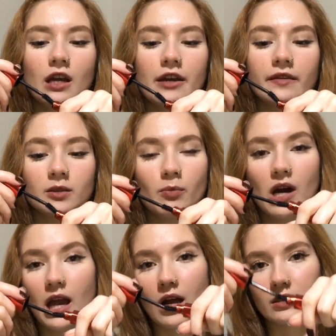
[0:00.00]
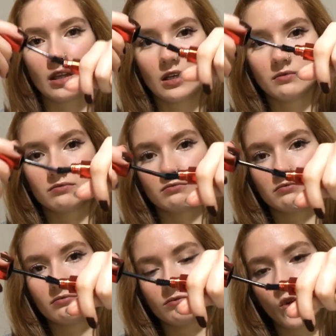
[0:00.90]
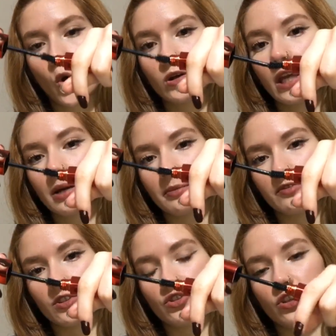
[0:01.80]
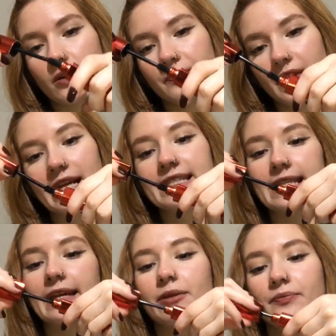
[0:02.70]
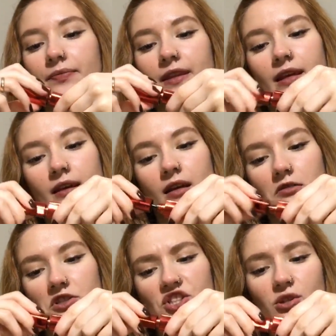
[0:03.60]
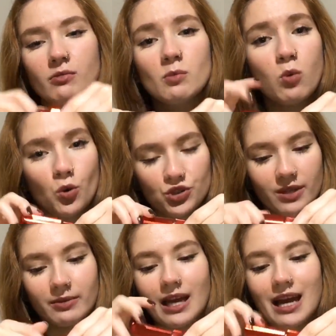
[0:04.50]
Evet bayağı da oynak bir fırça. Esnek. İçim boş gibi